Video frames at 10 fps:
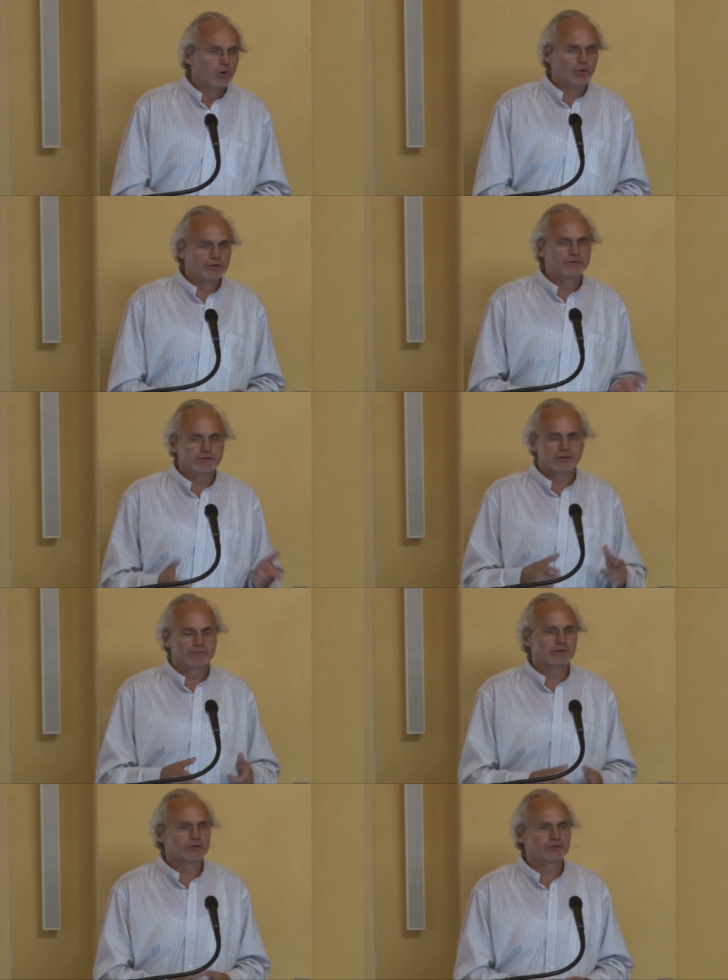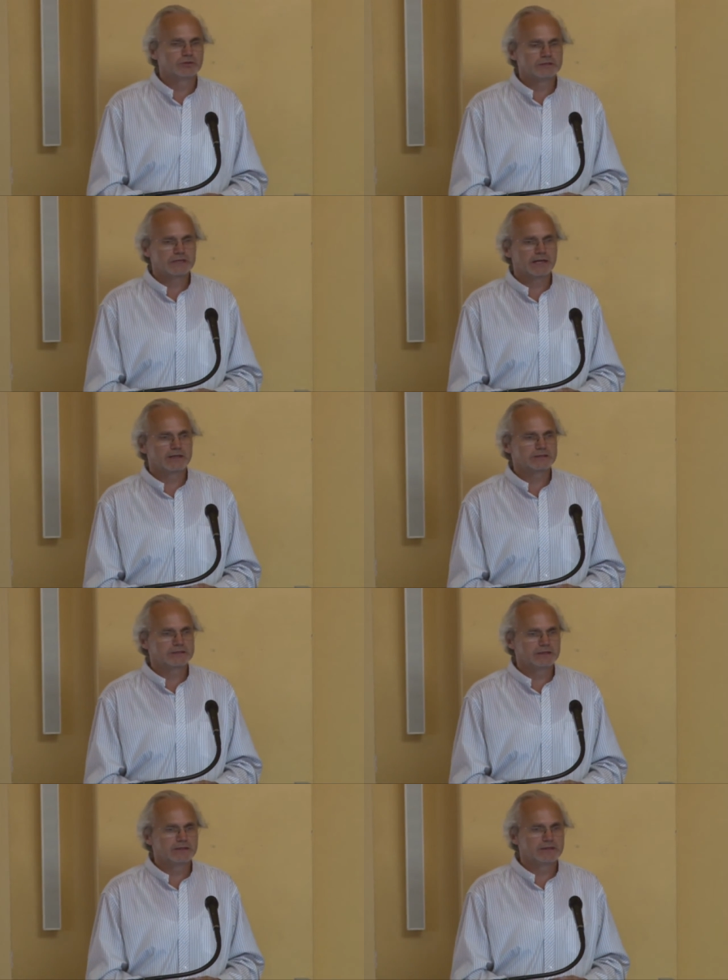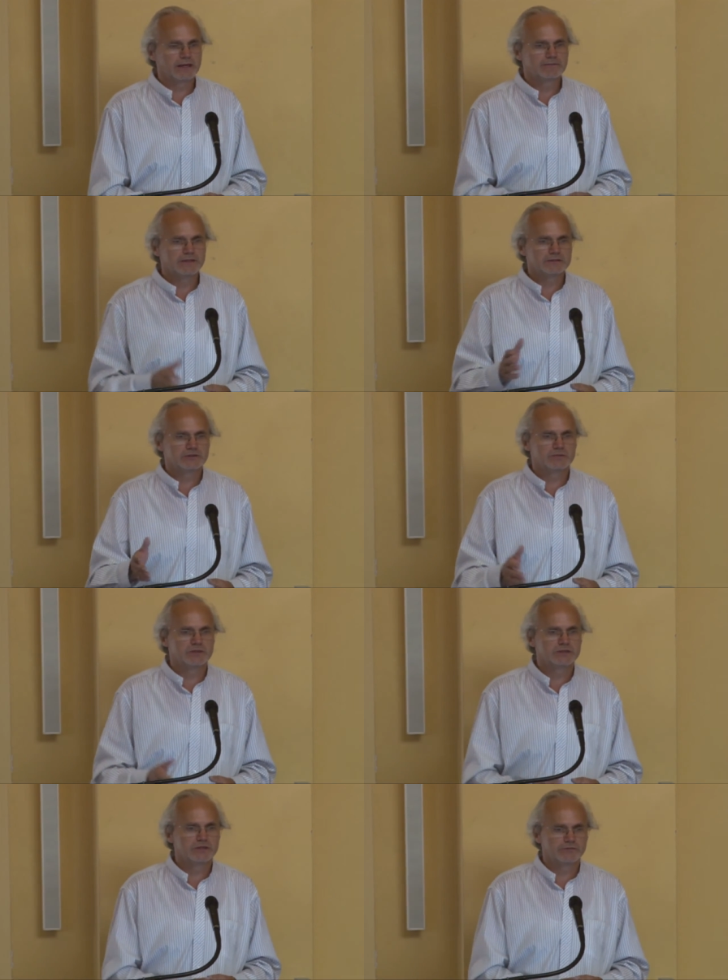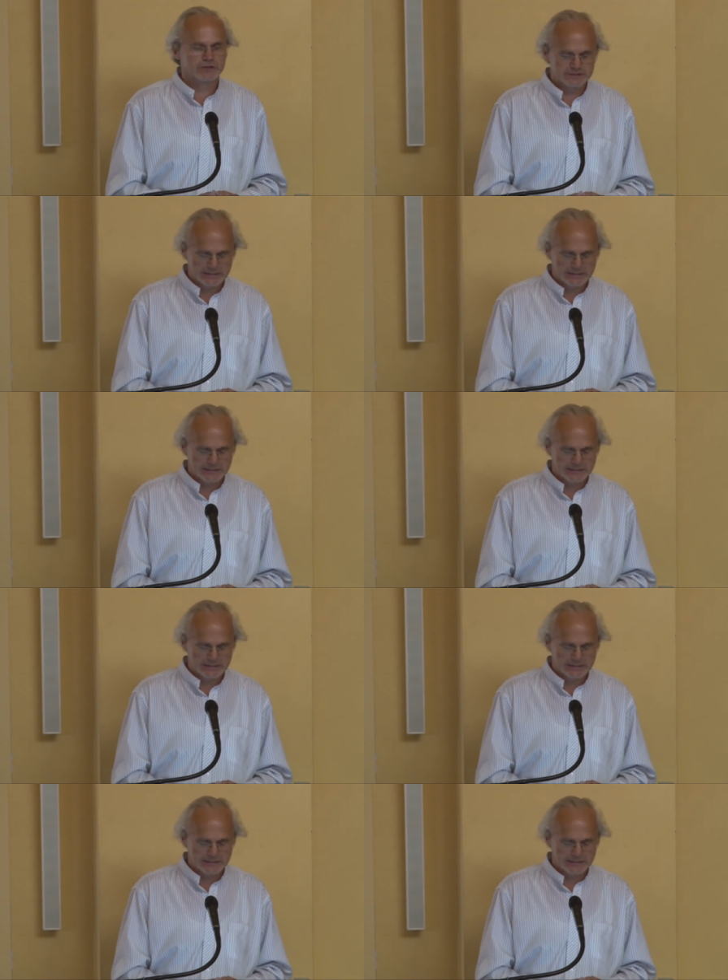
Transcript: Und ich würde schon sagen, dass die, die teilweise zumindest auf der